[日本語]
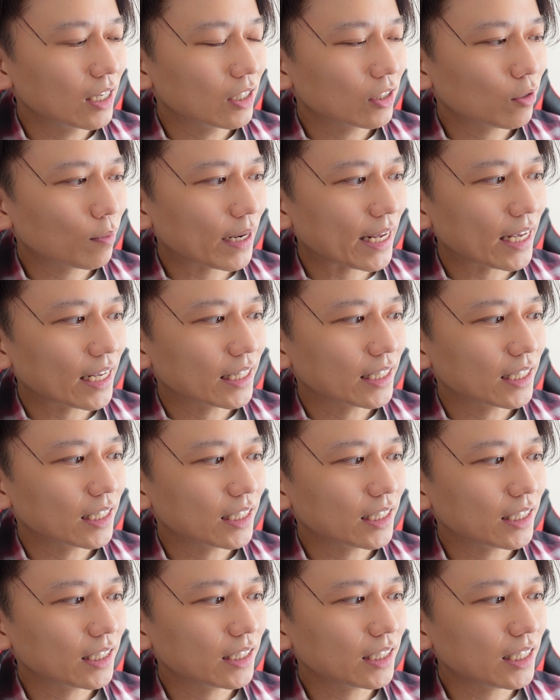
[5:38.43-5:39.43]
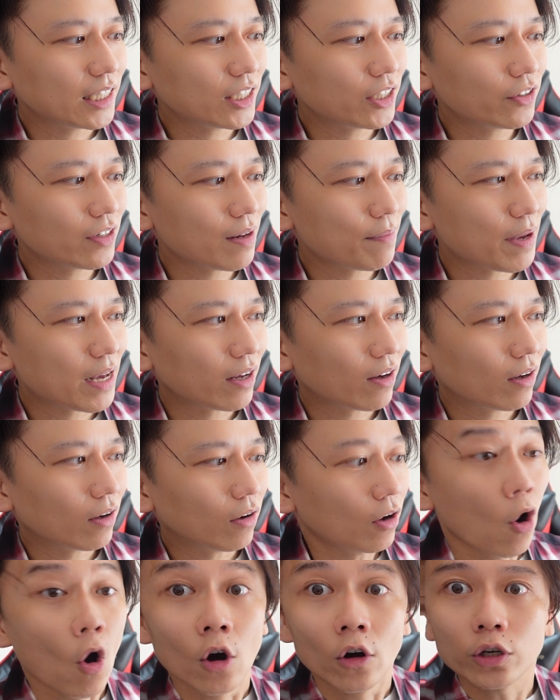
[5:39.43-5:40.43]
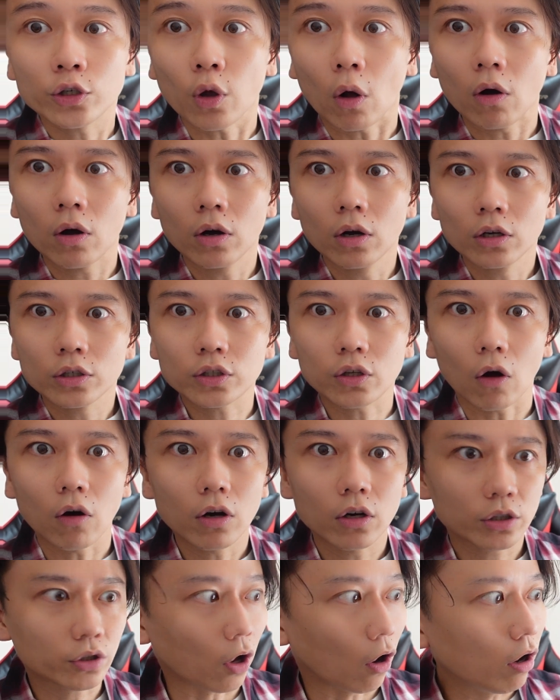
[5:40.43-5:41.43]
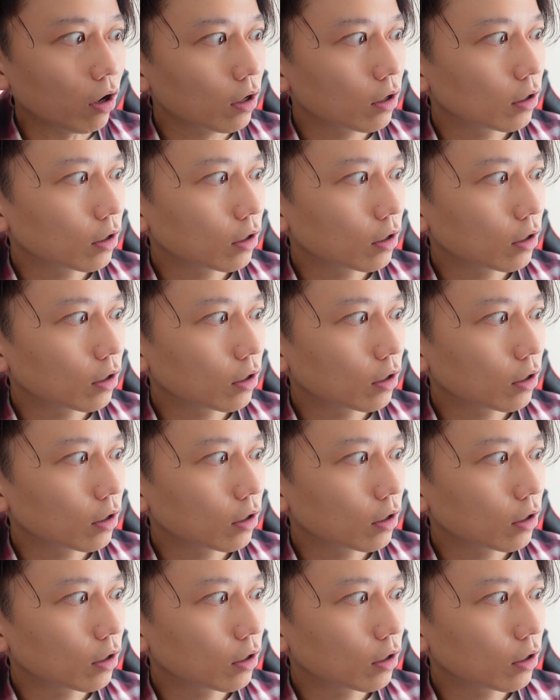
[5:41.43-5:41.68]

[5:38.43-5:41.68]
止まれ20連目来た来た来た